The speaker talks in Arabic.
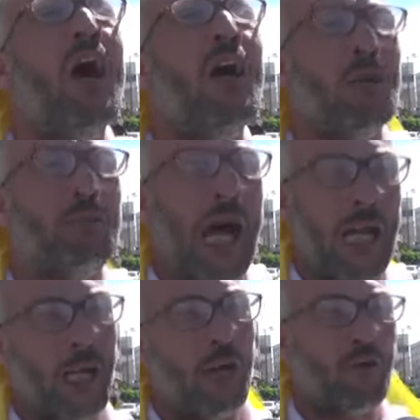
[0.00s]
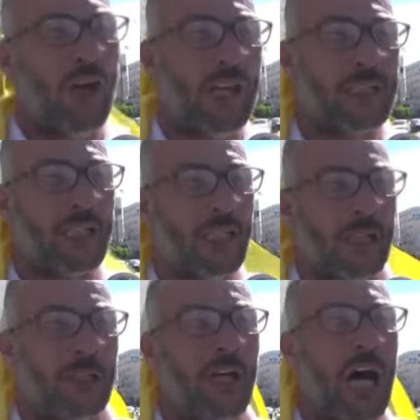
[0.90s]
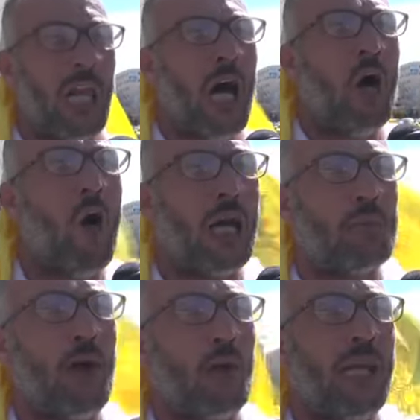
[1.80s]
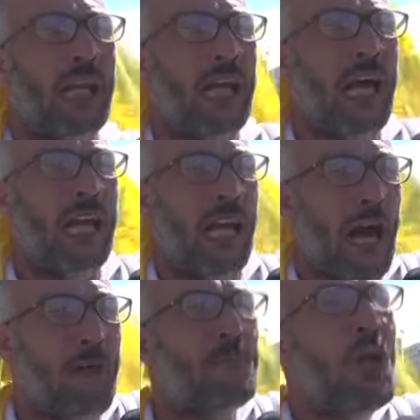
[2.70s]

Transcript: بتحرير فلسطين الله أكبر ولله الحمد